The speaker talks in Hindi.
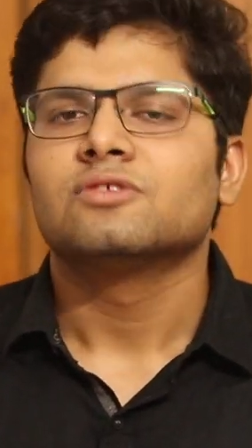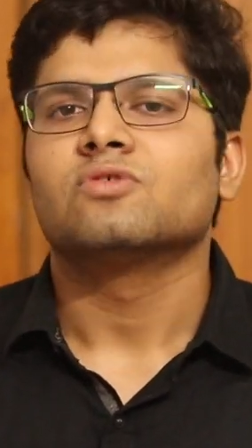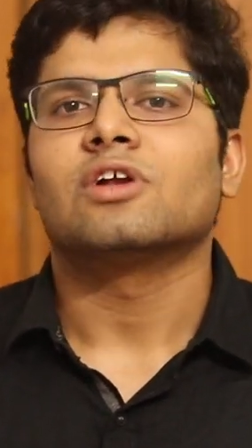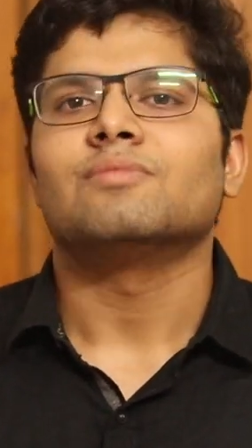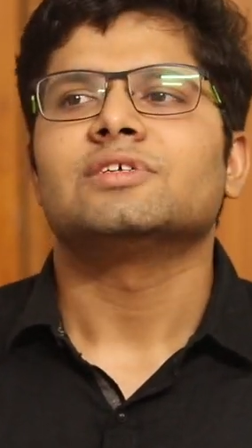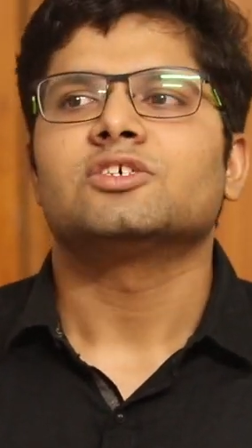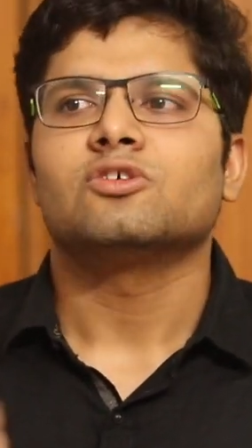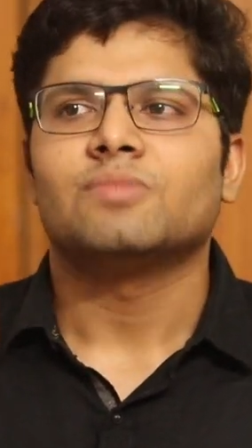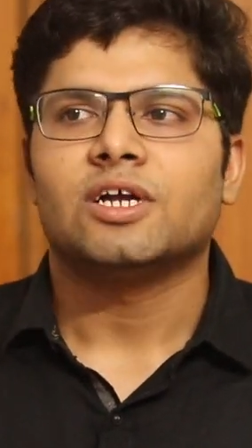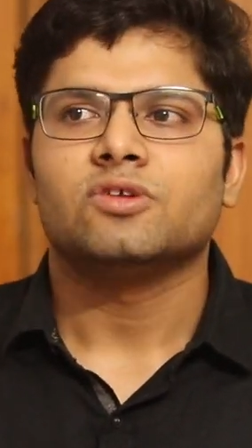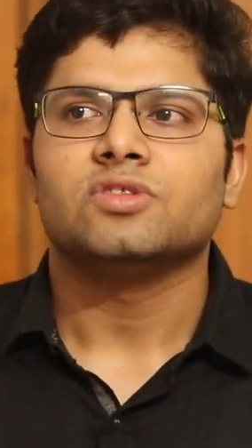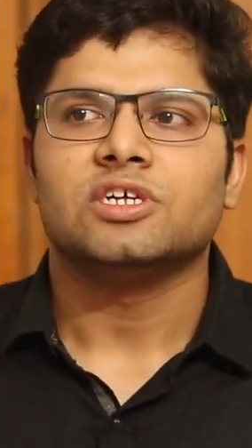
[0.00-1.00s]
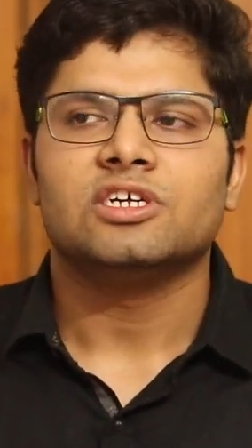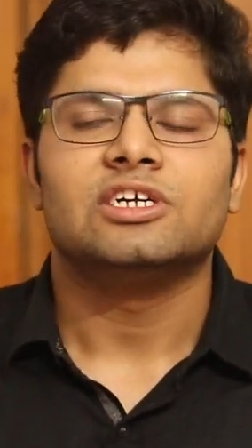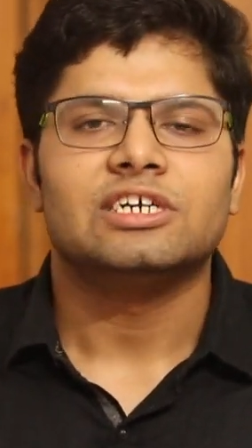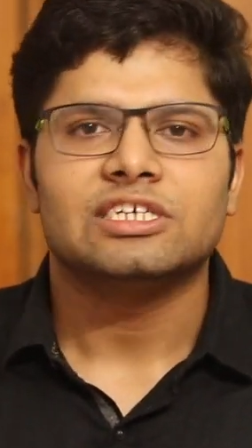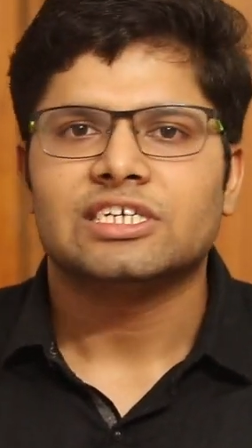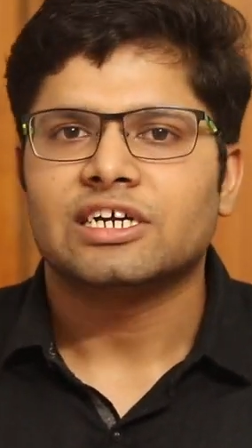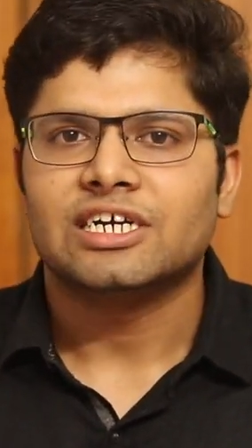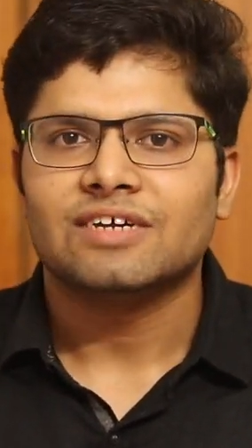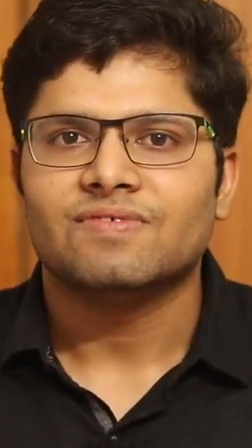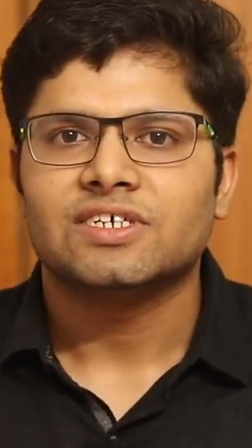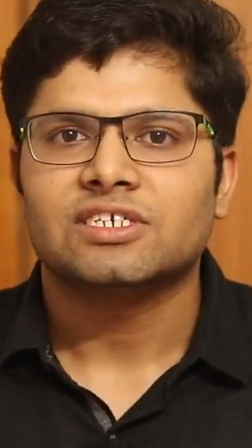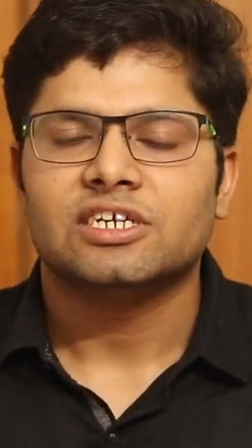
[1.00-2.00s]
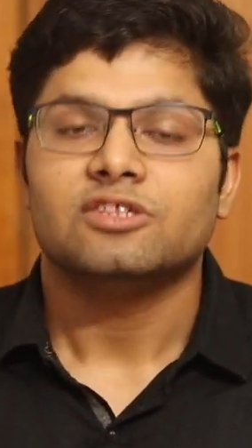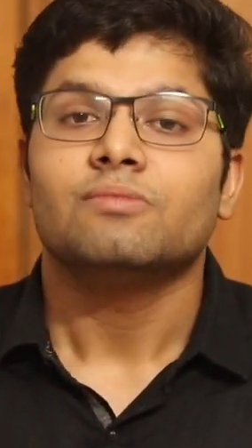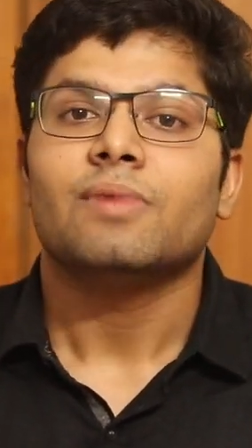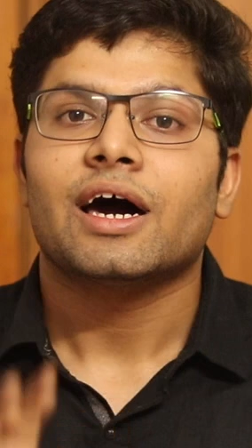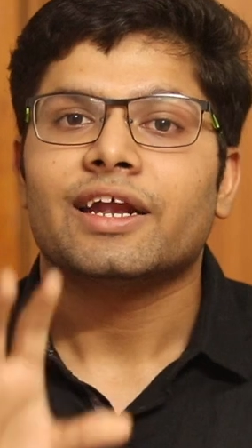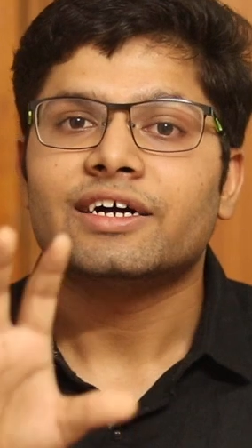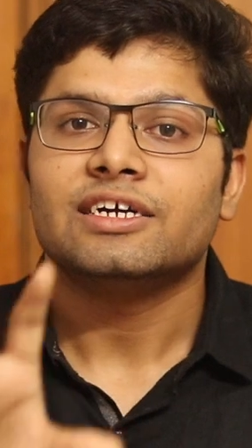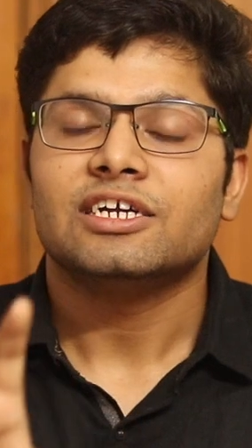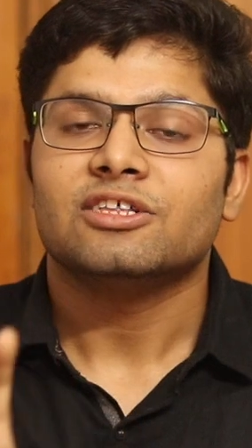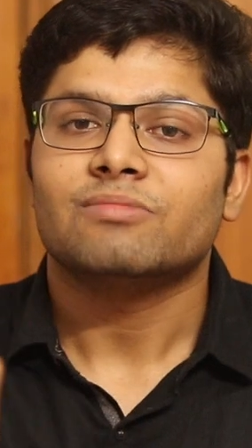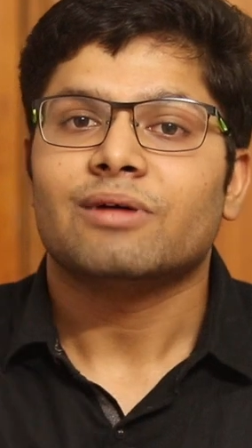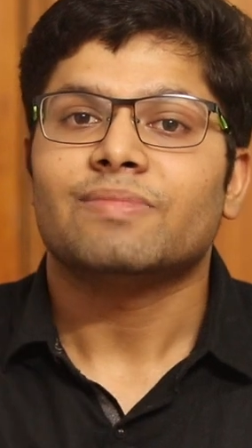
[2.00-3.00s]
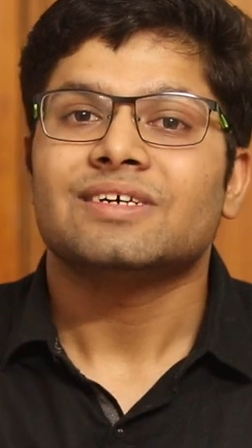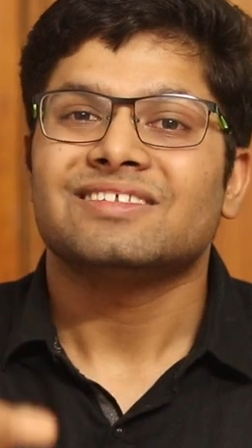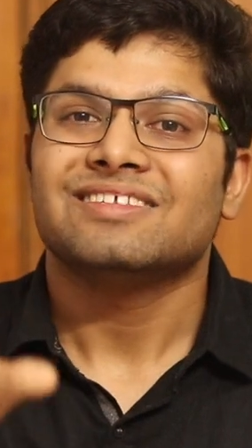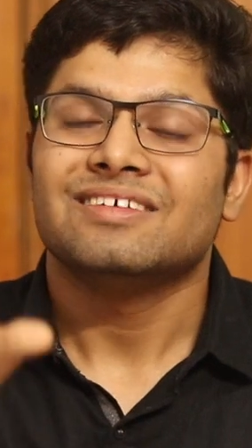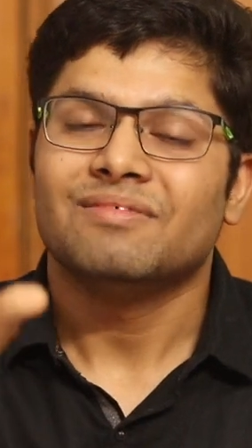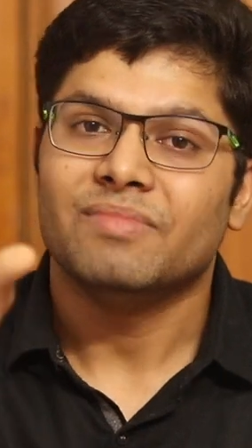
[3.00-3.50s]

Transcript: सोलह में से चलो मान लो तीन घंटे चार घंटे वेस्ट करें तो बारह घंटे तुम्हारे पास